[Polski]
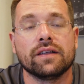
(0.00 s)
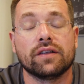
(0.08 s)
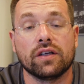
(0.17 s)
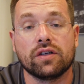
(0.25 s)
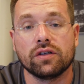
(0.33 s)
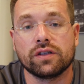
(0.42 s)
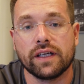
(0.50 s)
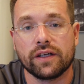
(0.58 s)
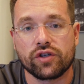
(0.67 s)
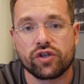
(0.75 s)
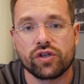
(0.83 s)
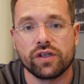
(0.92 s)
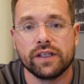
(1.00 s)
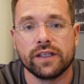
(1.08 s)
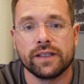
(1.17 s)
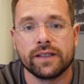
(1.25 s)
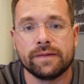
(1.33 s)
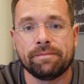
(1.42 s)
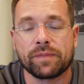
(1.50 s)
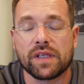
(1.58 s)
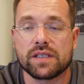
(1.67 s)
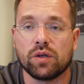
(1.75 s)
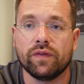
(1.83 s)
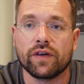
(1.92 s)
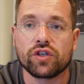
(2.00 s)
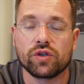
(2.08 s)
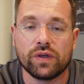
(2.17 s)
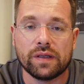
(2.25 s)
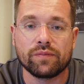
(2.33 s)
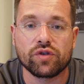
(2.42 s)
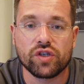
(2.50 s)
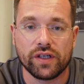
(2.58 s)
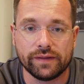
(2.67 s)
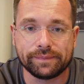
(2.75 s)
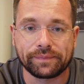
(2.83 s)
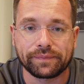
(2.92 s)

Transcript: Tylko też e, zauważyłem, że